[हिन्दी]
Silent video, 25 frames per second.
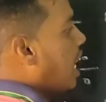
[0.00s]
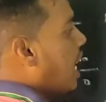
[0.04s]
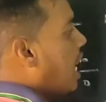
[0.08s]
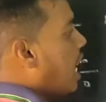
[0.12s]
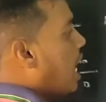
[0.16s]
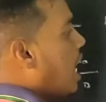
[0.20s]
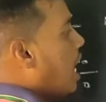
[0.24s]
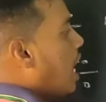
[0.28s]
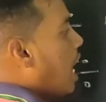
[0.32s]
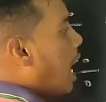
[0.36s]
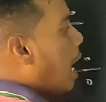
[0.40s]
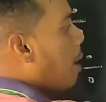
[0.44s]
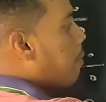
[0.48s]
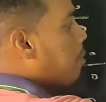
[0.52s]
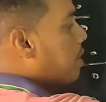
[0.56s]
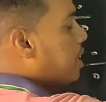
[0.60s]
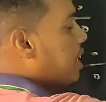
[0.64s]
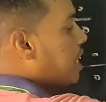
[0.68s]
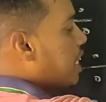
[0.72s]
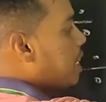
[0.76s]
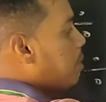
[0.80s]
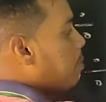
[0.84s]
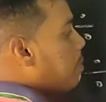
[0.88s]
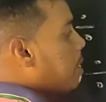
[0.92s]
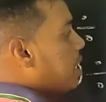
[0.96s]
है अब
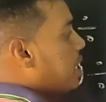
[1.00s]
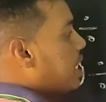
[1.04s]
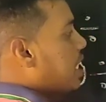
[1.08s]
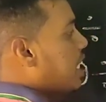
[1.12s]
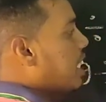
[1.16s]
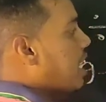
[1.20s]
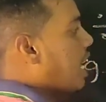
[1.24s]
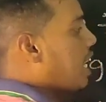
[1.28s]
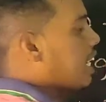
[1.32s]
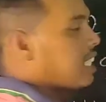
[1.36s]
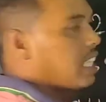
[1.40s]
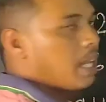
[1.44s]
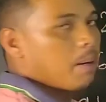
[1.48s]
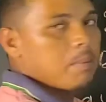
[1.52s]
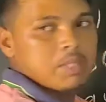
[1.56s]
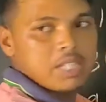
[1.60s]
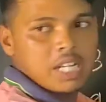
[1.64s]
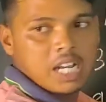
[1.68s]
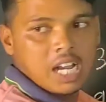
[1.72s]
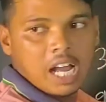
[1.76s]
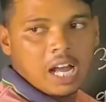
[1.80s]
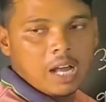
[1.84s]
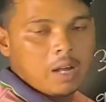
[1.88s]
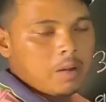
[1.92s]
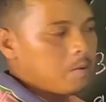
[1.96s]
तीन में तीन का कितना
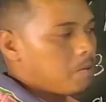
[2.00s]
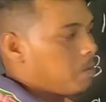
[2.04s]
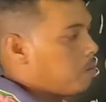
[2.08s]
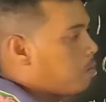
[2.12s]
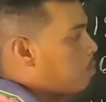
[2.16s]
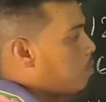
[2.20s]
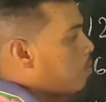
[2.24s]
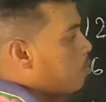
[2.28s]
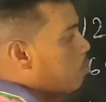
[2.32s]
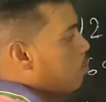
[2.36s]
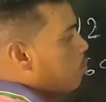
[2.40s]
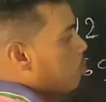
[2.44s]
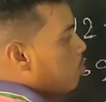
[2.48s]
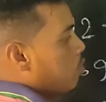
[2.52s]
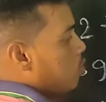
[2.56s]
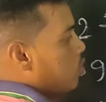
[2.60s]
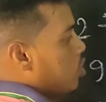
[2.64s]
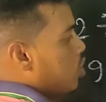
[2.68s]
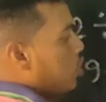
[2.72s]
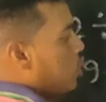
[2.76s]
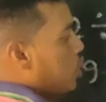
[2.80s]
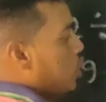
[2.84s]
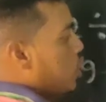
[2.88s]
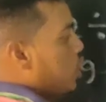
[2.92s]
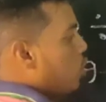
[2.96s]
बचेगा
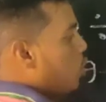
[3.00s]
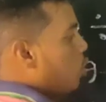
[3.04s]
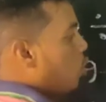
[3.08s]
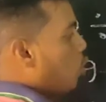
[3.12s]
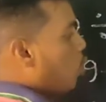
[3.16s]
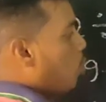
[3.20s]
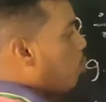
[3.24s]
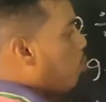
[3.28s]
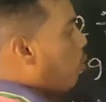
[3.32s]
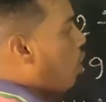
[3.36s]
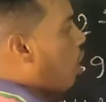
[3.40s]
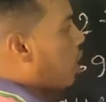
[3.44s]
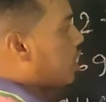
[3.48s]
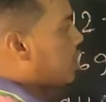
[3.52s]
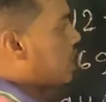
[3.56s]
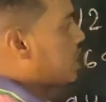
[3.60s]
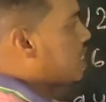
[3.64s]
जीरो बहुत